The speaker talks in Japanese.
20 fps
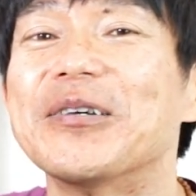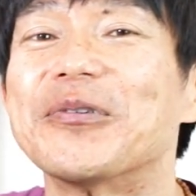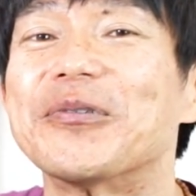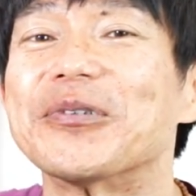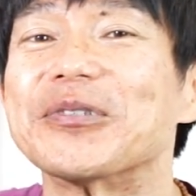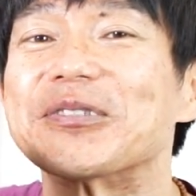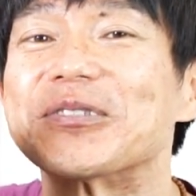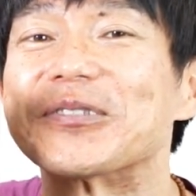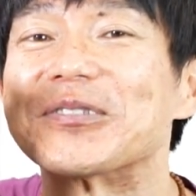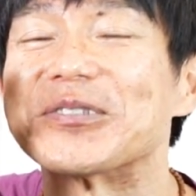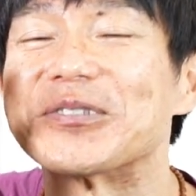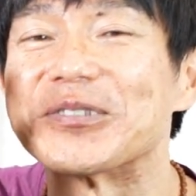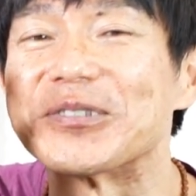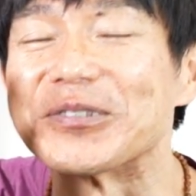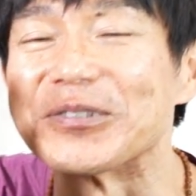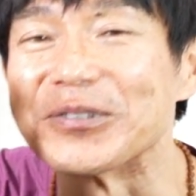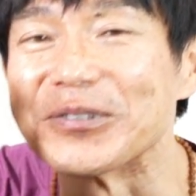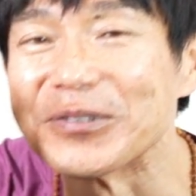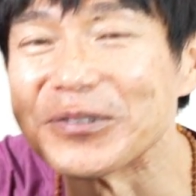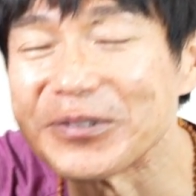これ
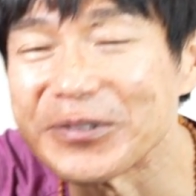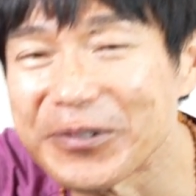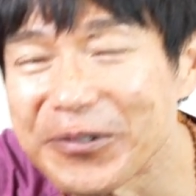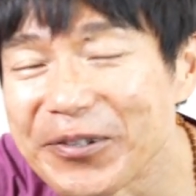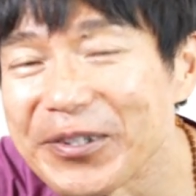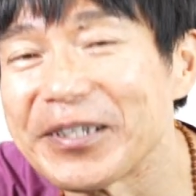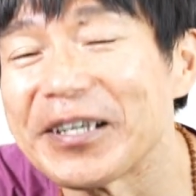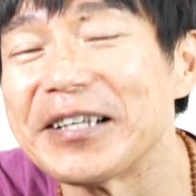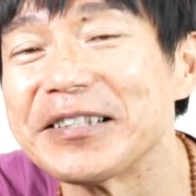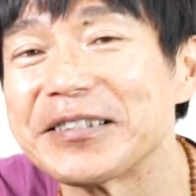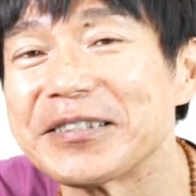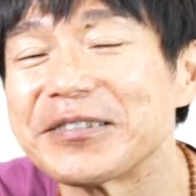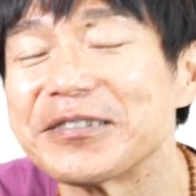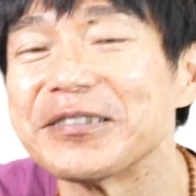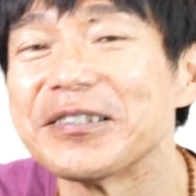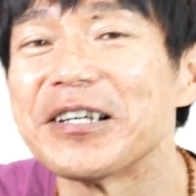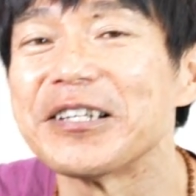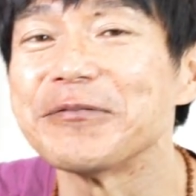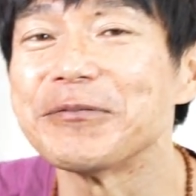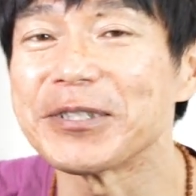すごい大切
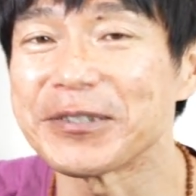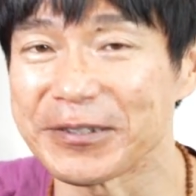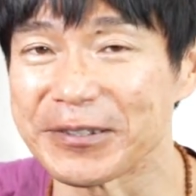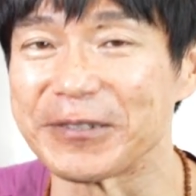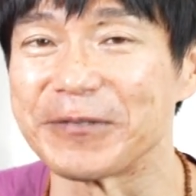になります。